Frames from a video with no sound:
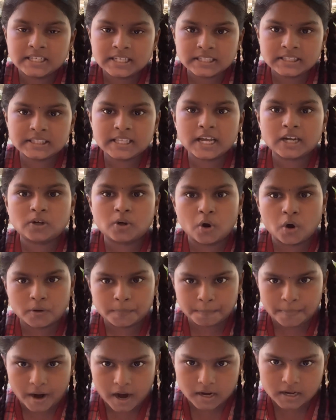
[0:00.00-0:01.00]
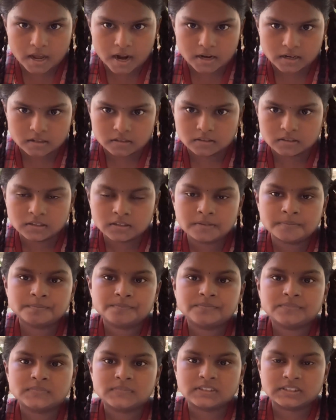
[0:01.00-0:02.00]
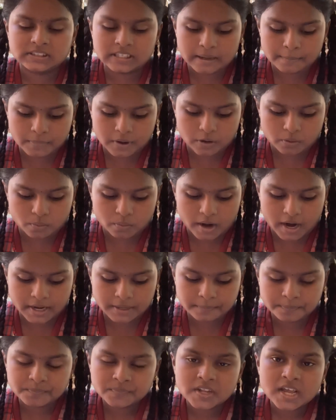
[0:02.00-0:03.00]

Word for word: இந்த கோட்பாடானது நம்பர் ஒன்